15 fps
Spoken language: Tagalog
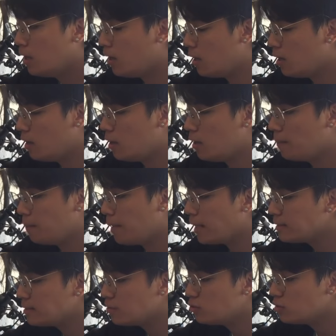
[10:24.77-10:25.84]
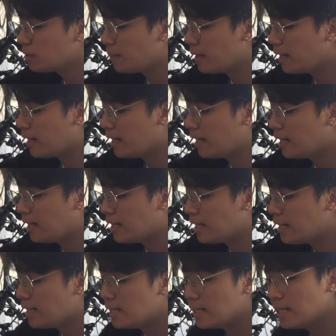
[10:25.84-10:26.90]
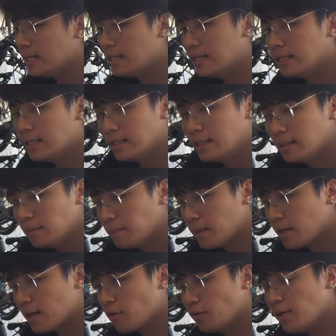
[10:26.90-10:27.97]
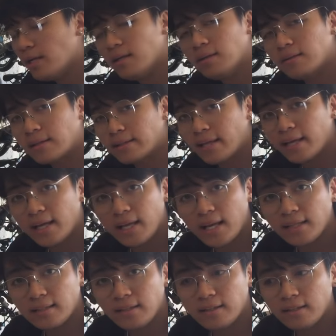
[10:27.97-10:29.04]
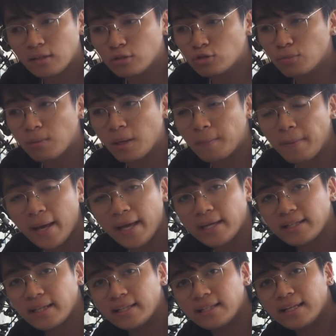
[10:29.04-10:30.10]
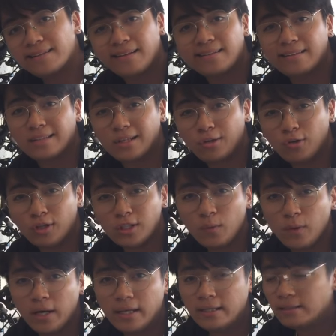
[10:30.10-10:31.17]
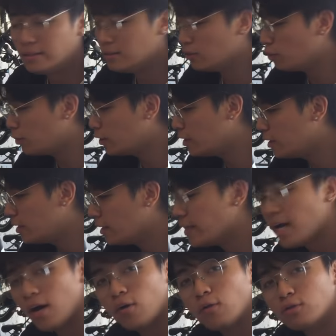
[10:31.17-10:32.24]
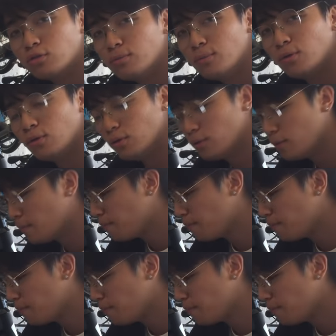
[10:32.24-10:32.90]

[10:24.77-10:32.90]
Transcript: Uh, para siya dun sa mga mga kunyari, tatay nga natin na gusto magbike na hindi natatagtag yung katawan or ikaw, gusto mo.